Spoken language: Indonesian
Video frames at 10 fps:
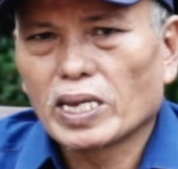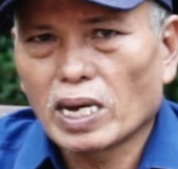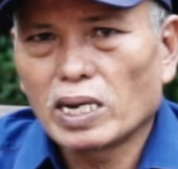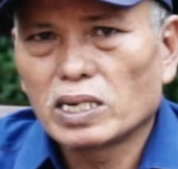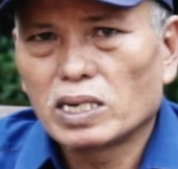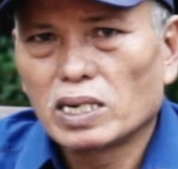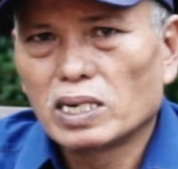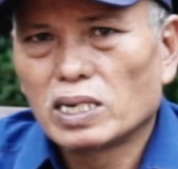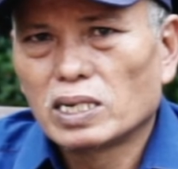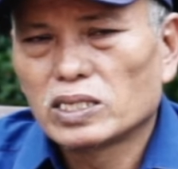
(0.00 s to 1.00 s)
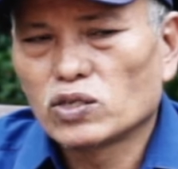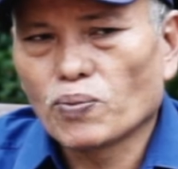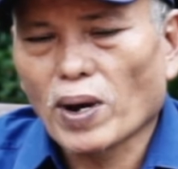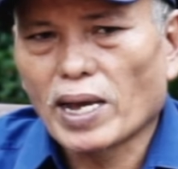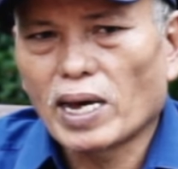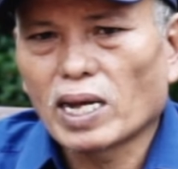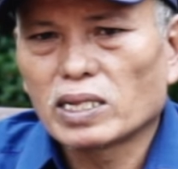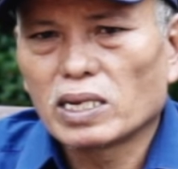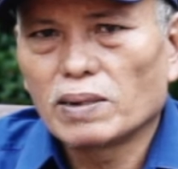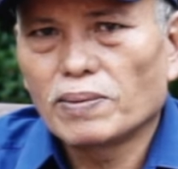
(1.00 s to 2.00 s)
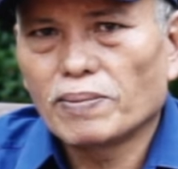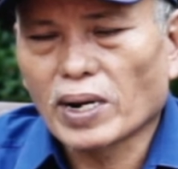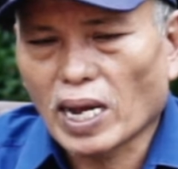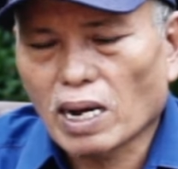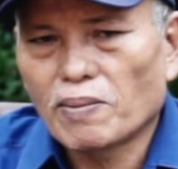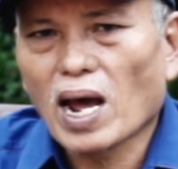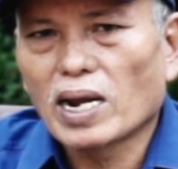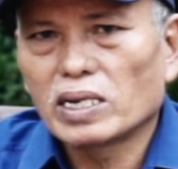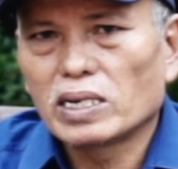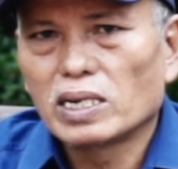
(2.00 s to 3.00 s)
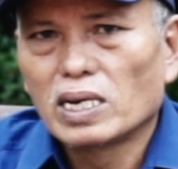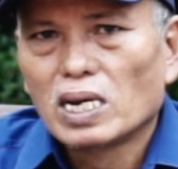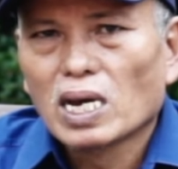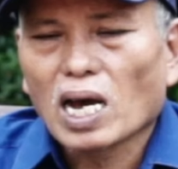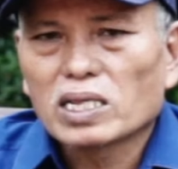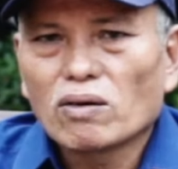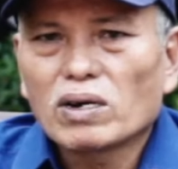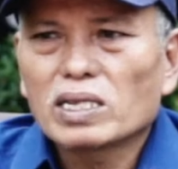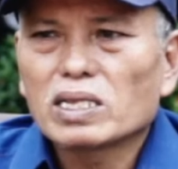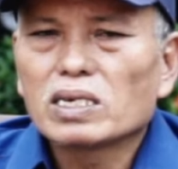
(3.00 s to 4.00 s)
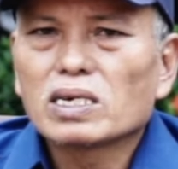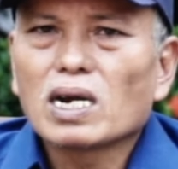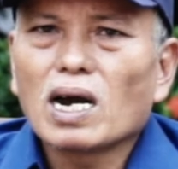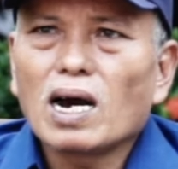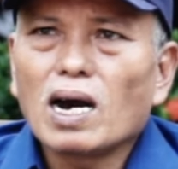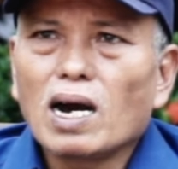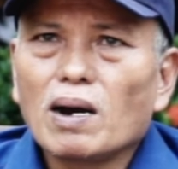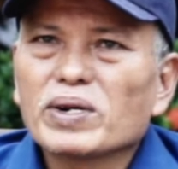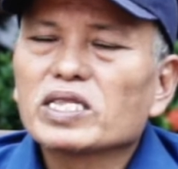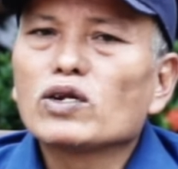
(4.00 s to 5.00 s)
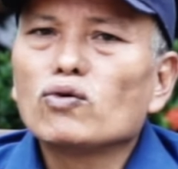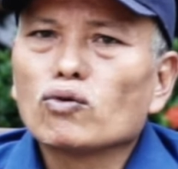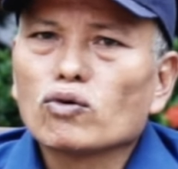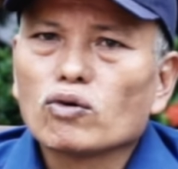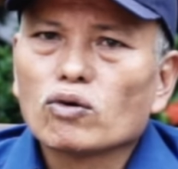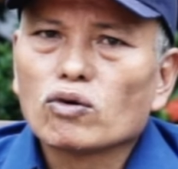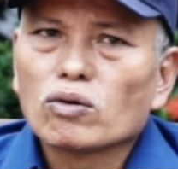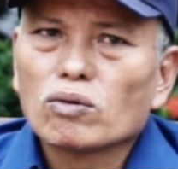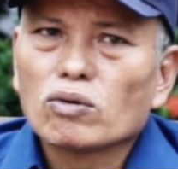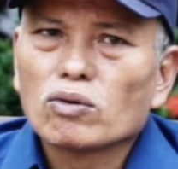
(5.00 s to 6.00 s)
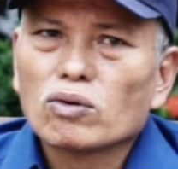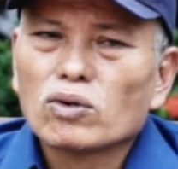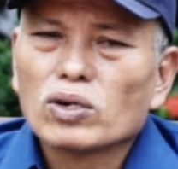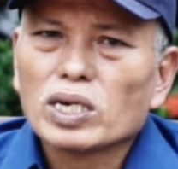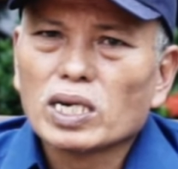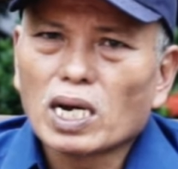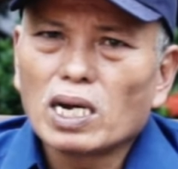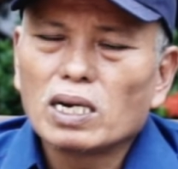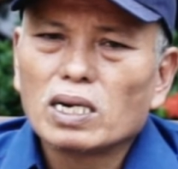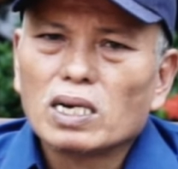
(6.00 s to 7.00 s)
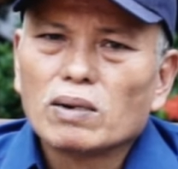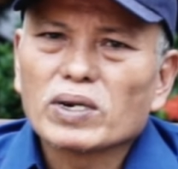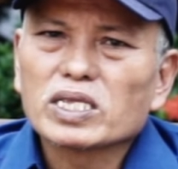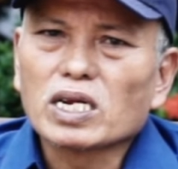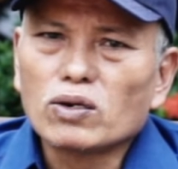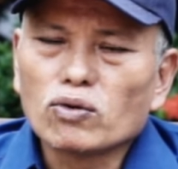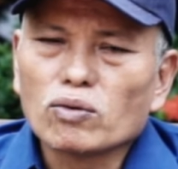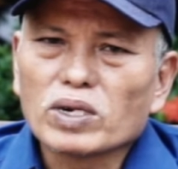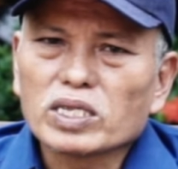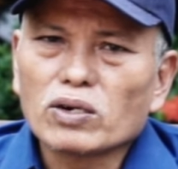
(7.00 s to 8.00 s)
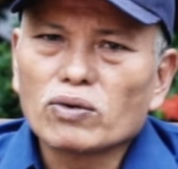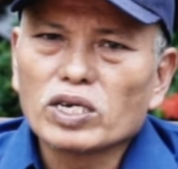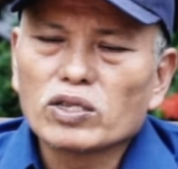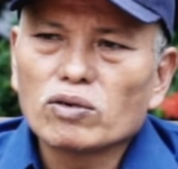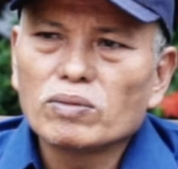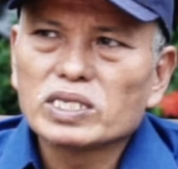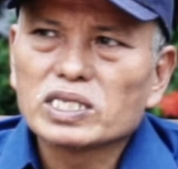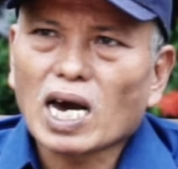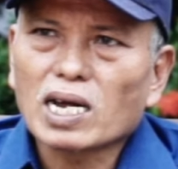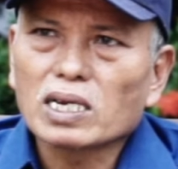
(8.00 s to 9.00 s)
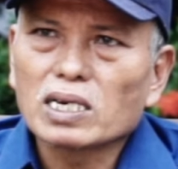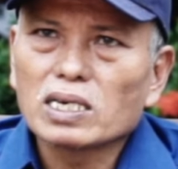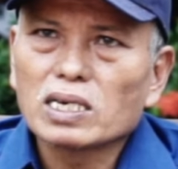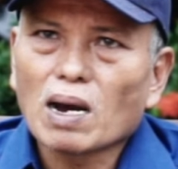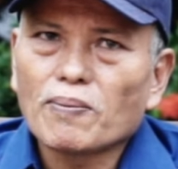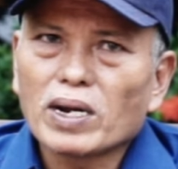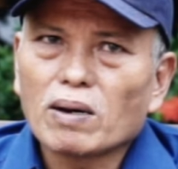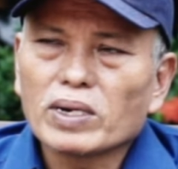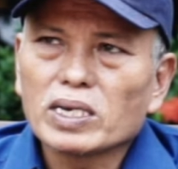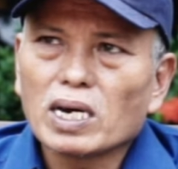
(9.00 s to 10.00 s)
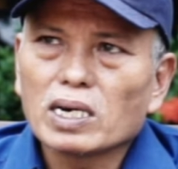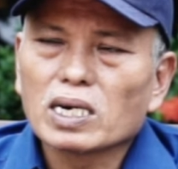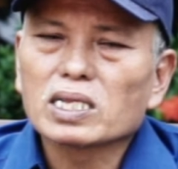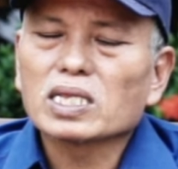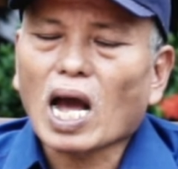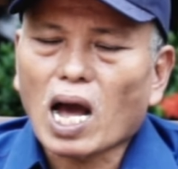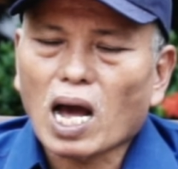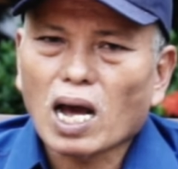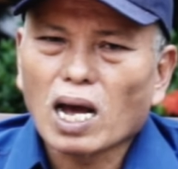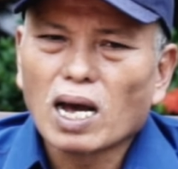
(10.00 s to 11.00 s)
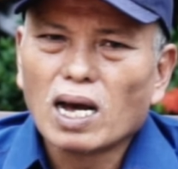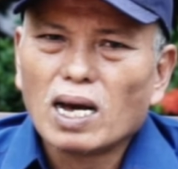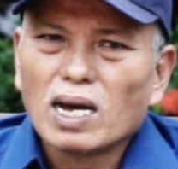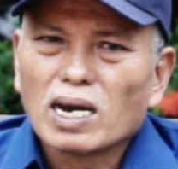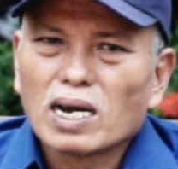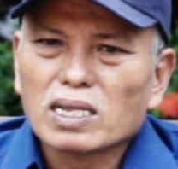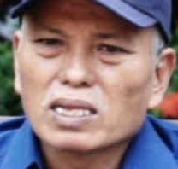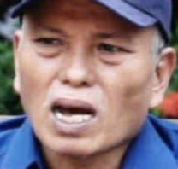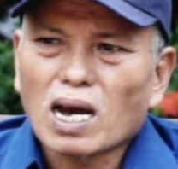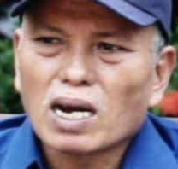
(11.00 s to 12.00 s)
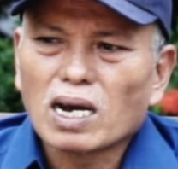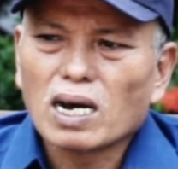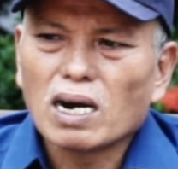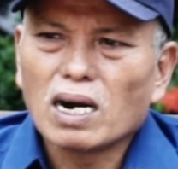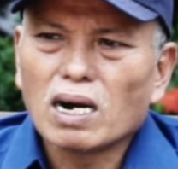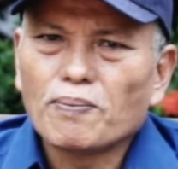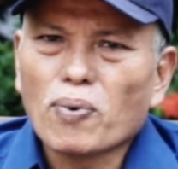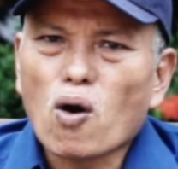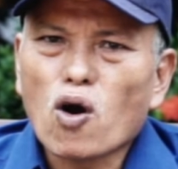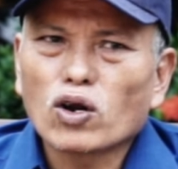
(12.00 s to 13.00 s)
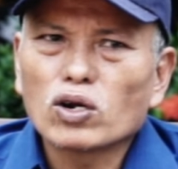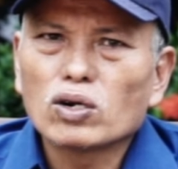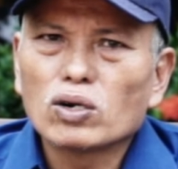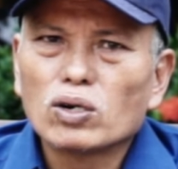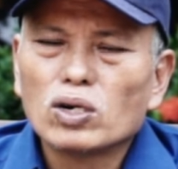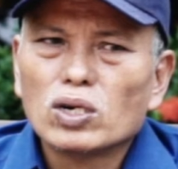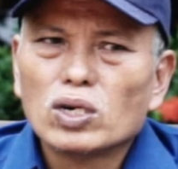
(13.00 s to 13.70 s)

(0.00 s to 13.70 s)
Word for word: ya, supaya nanti mereka berani. Atau ketika mertedung, ya, mertedung, mertedung itu mencari apa namanya getah, getah uh, pohon